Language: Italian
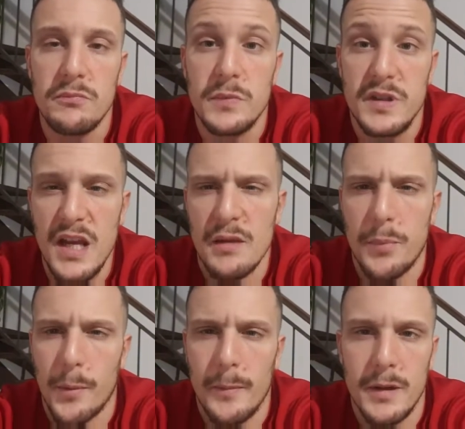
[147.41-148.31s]
sì,
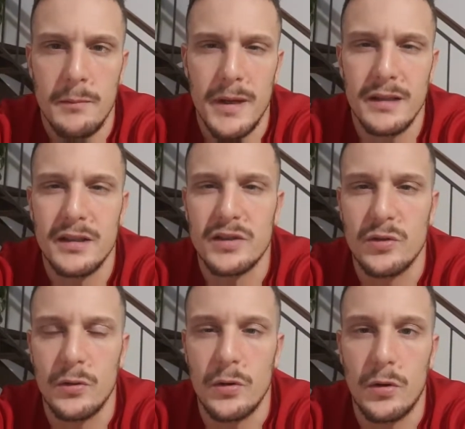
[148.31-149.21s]
probabilmente
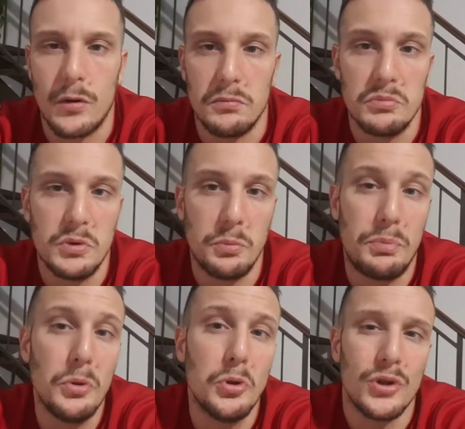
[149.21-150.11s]
sono
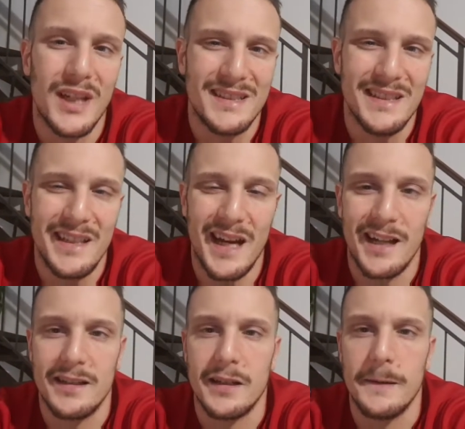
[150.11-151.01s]
più dotate di
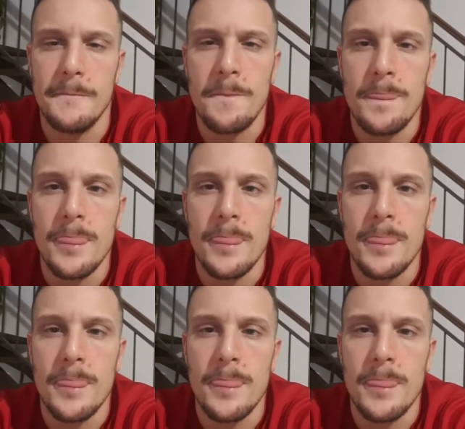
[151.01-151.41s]
altre,